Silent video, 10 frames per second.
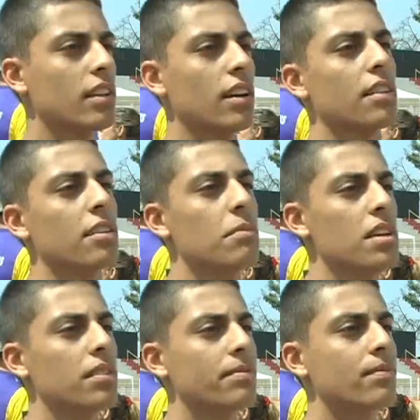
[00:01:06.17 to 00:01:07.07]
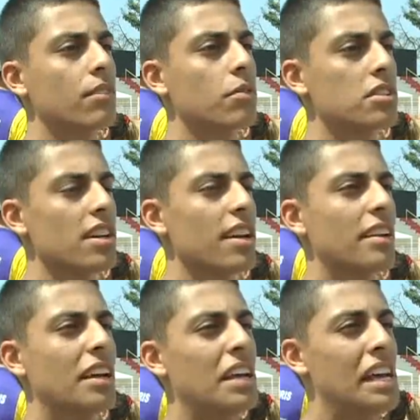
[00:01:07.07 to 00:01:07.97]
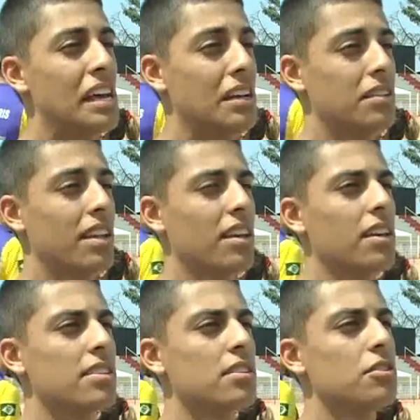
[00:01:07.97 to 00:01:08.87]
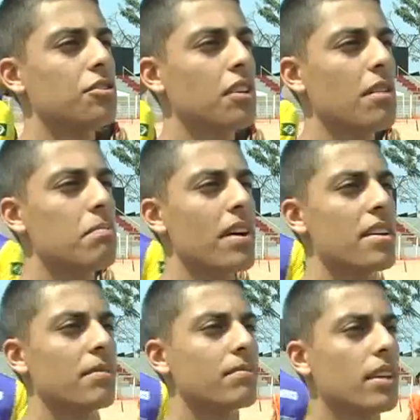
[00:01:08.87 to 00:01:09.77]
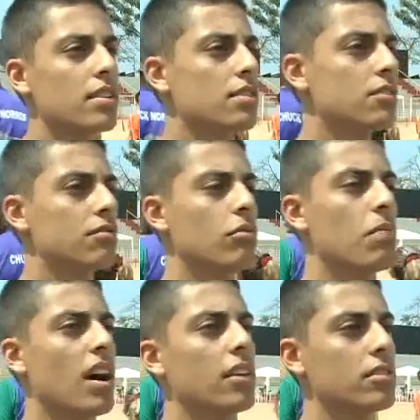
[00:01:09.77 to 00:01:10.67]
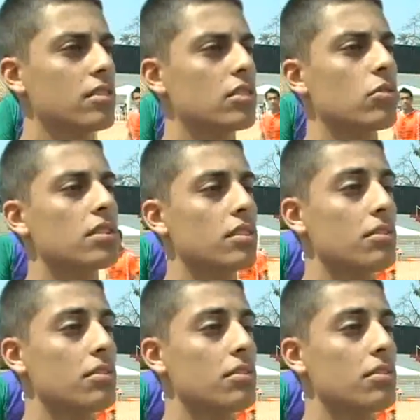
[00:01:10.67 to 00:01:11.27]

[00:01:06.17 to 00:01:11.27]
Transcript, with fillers: Na academia, na Força Aérea, tem exercício de campanha, que é exercício no mato, essas coisas.